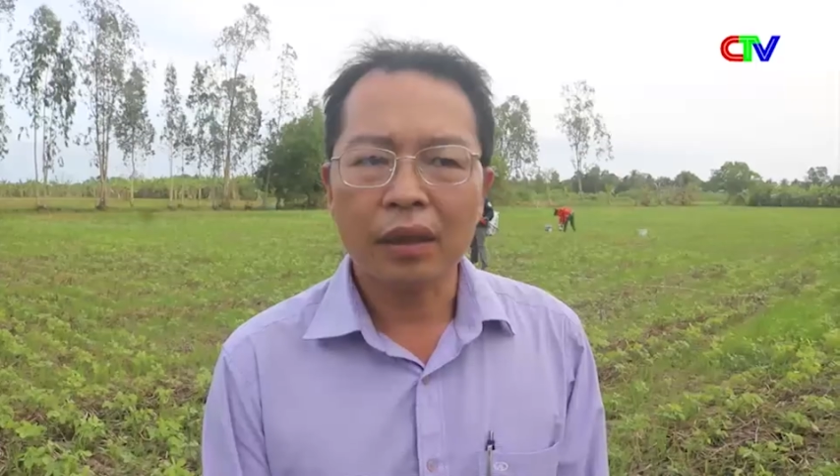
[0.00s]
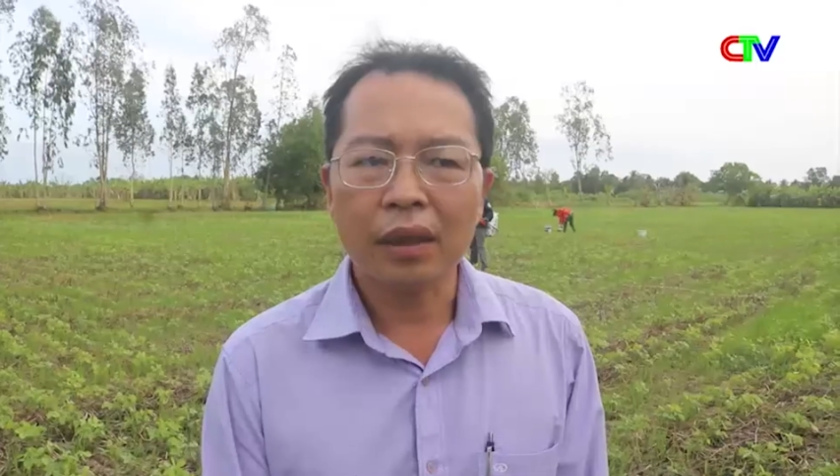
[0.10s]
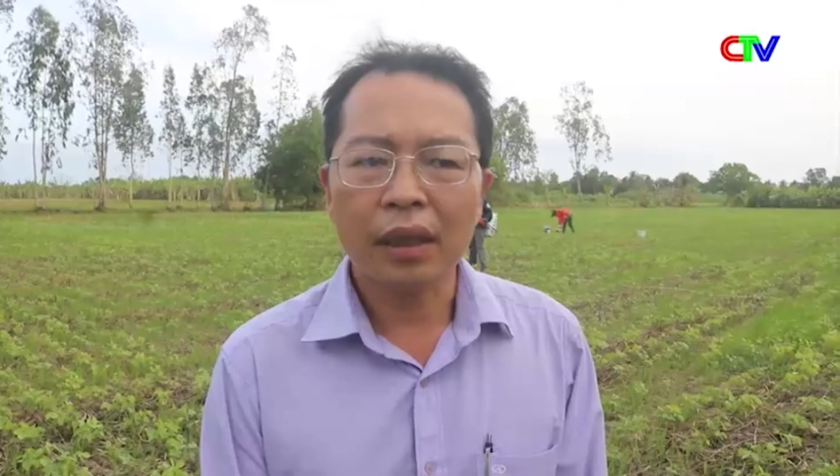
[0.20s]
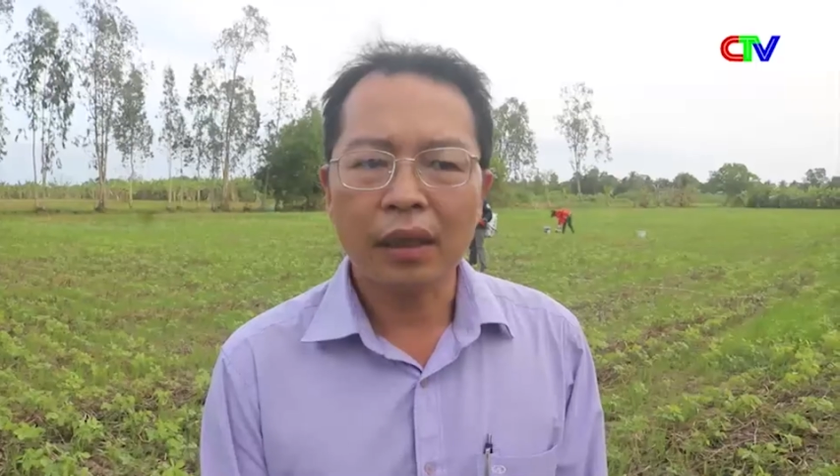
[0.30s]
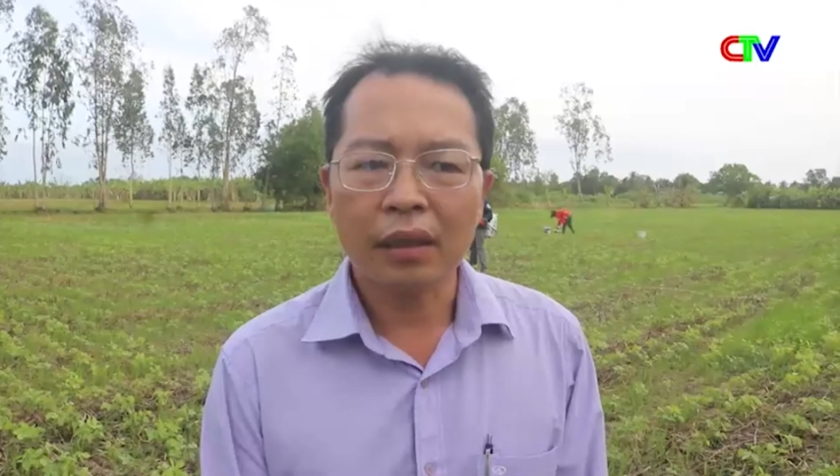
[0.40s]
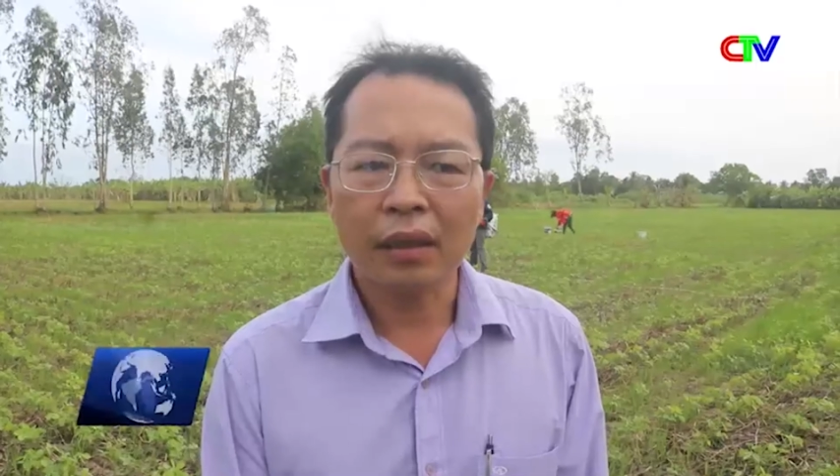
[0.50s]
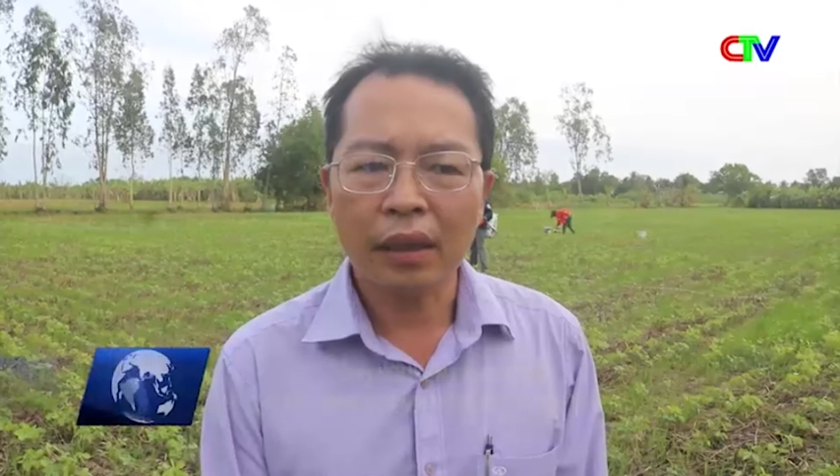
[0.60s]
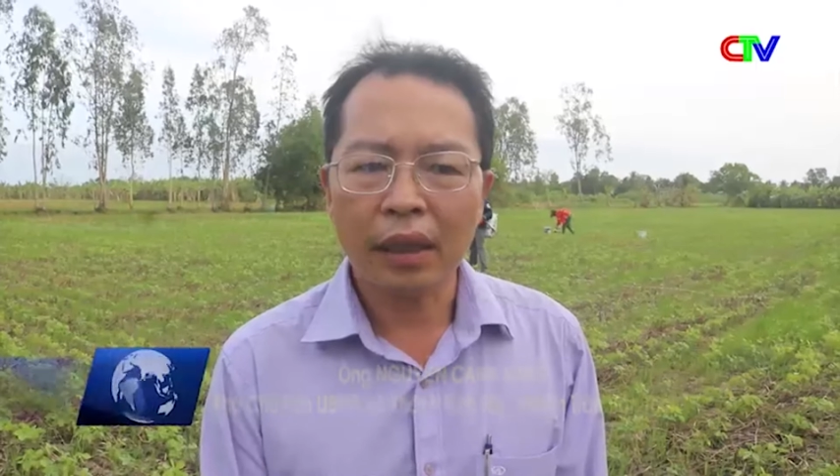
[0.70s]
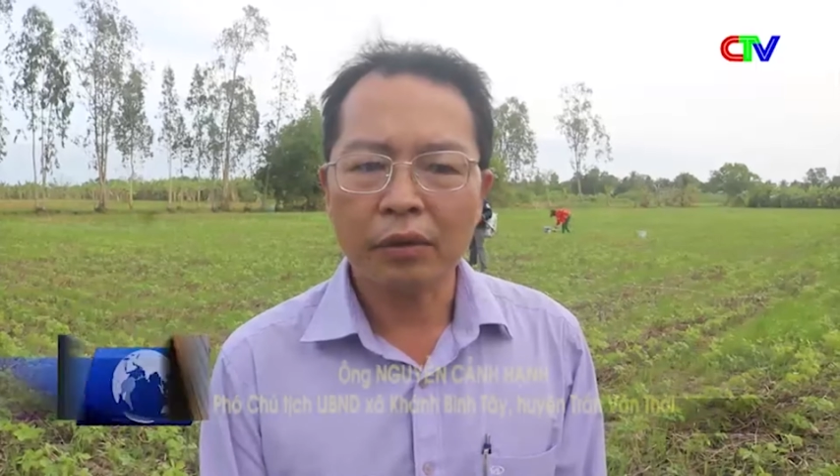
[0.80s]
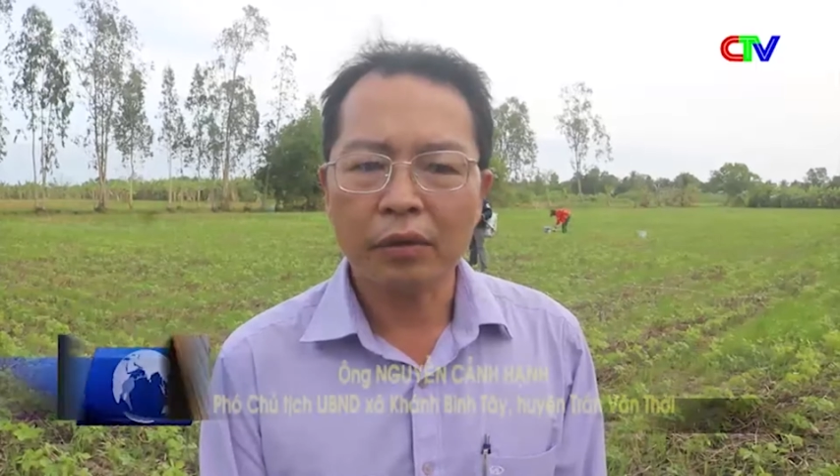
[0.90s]
người
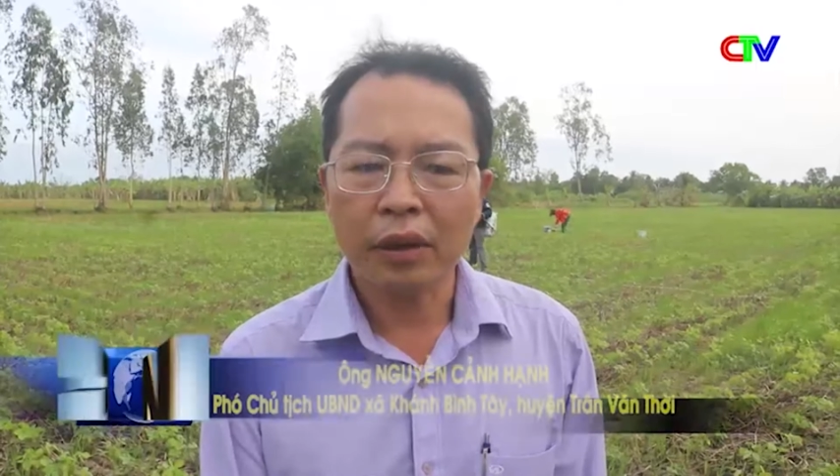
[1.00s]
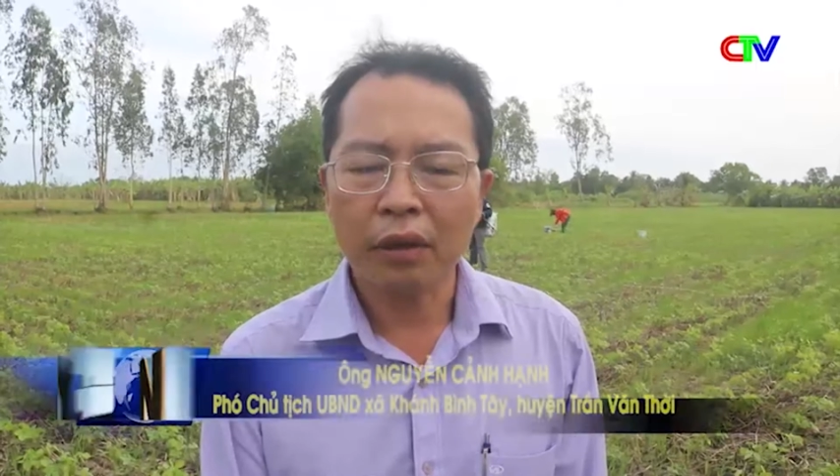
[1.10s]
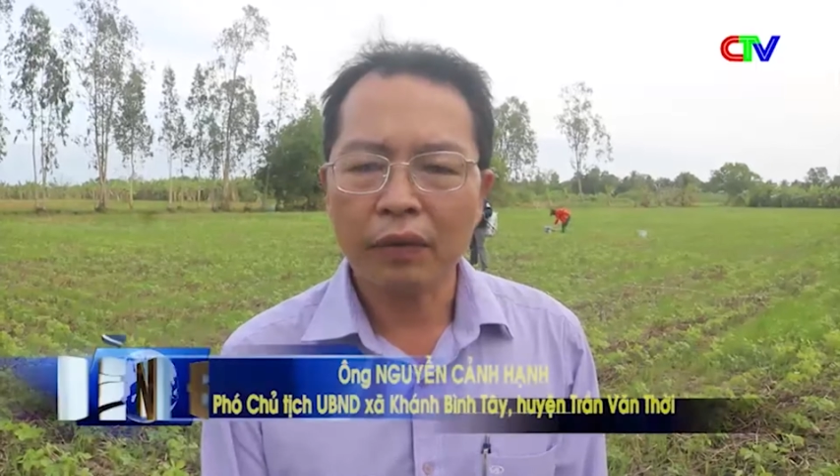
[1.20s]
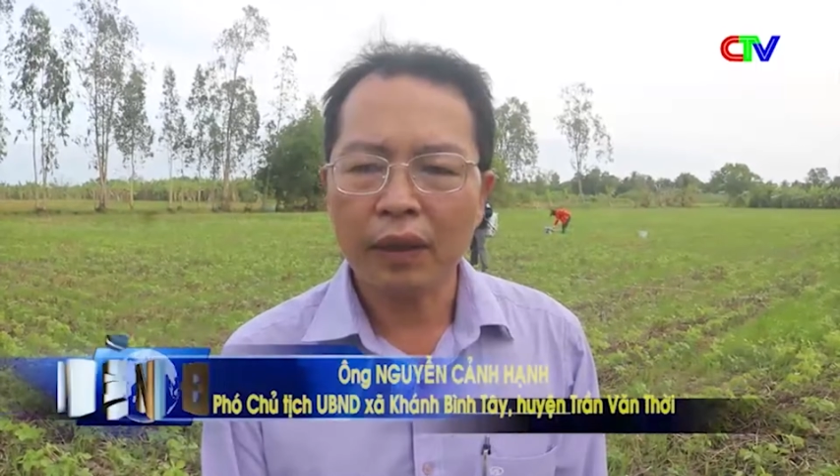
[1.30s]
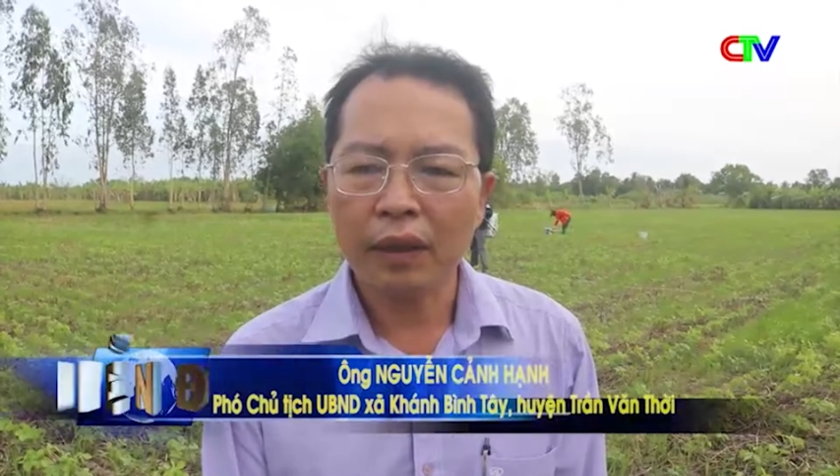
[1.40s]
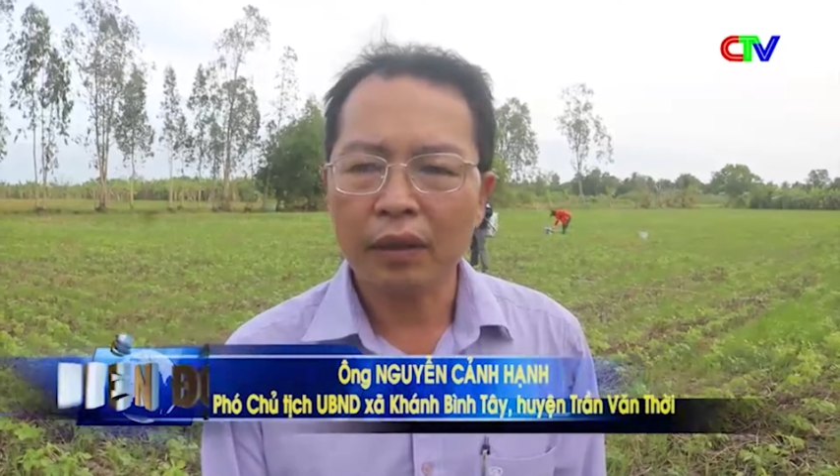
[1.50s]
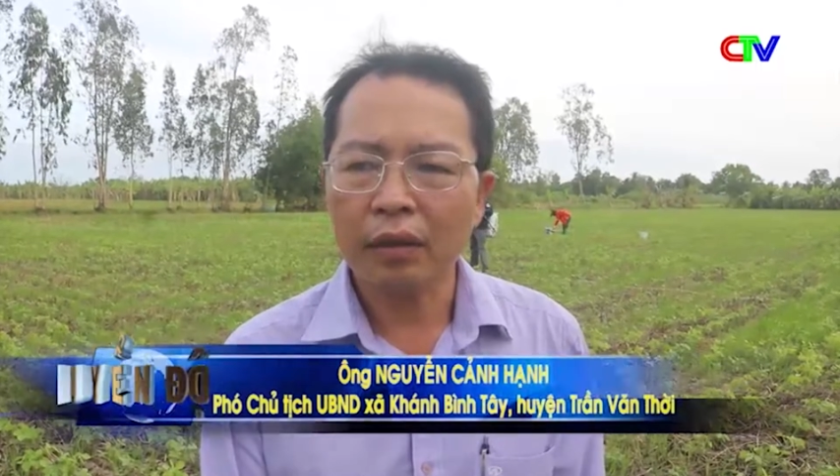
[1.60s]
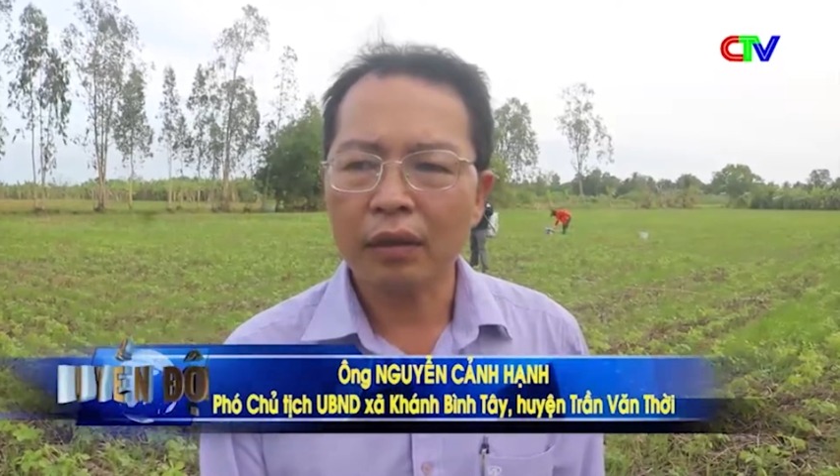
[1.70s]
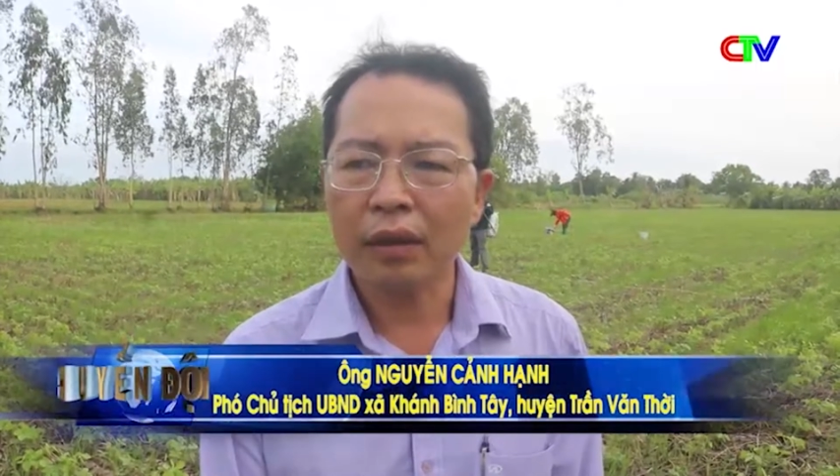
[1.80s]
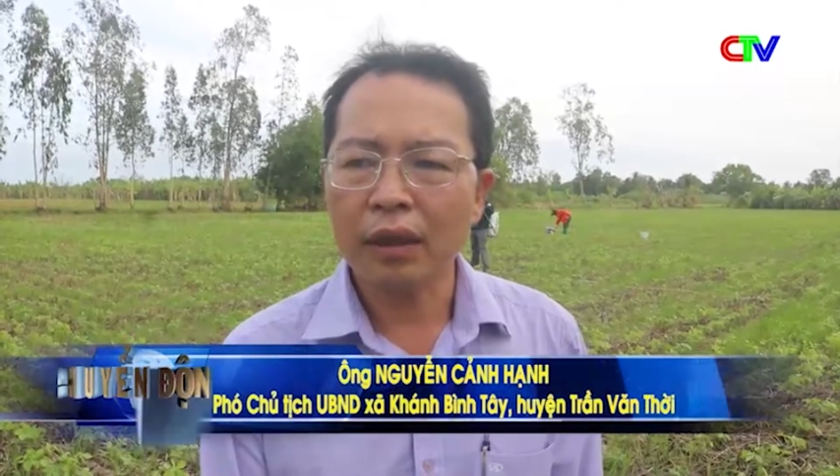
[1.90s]
dân ngày xuống giống vì lý
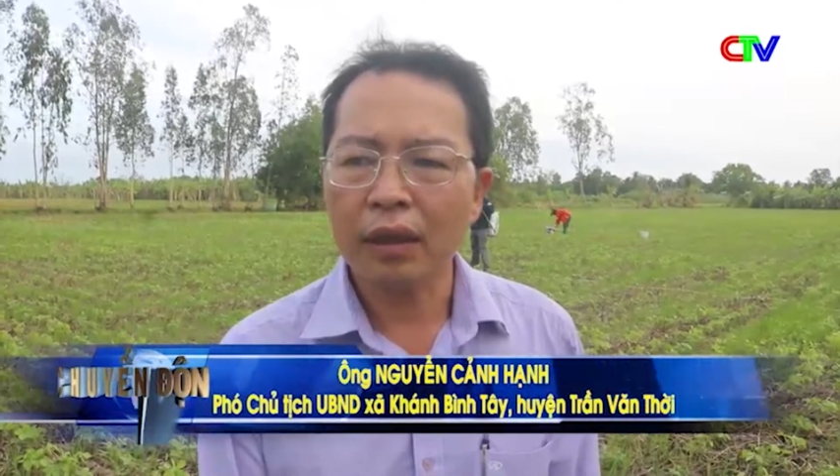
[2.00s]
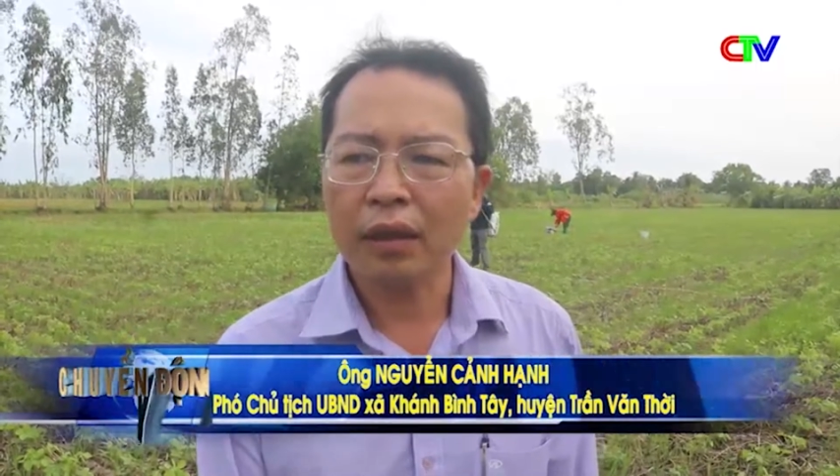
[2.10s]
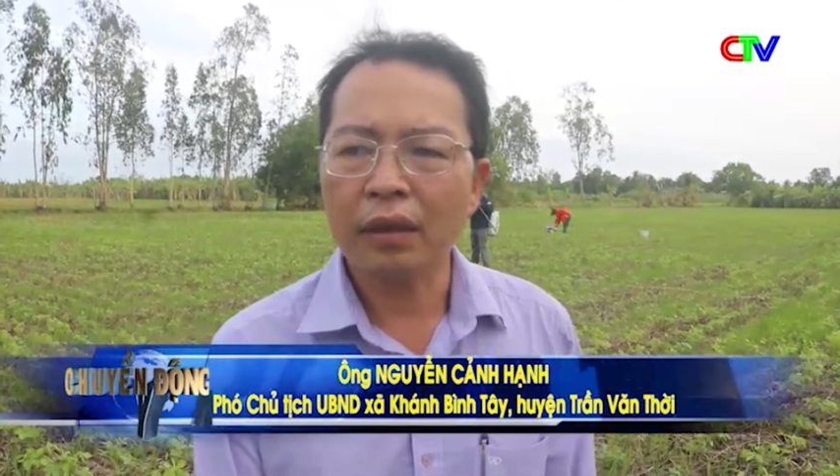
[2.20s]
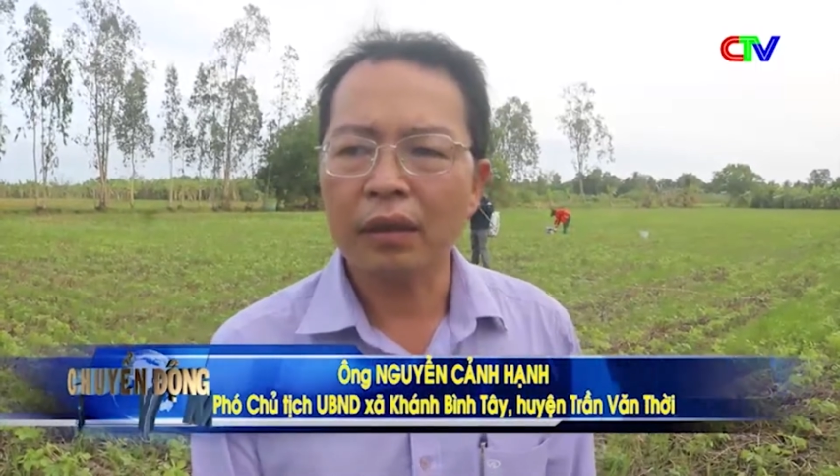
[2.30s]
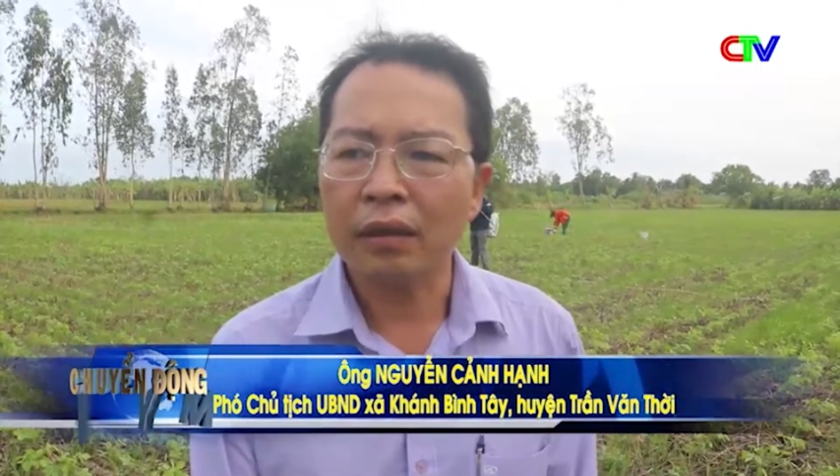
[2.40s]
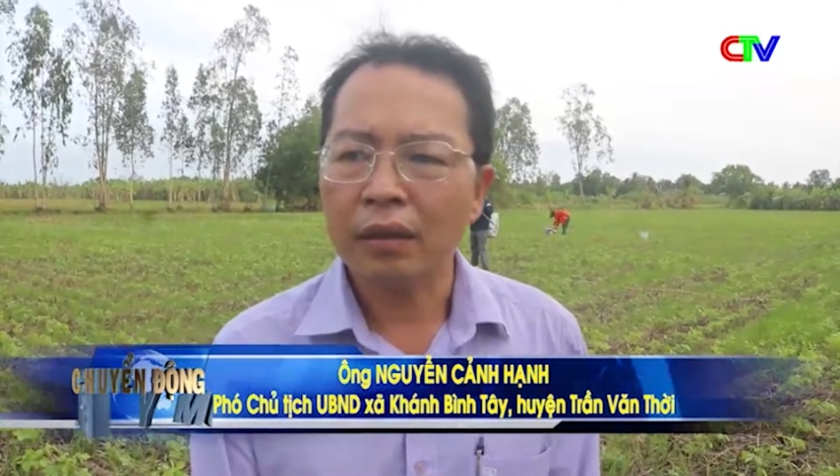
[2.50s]
do nhất là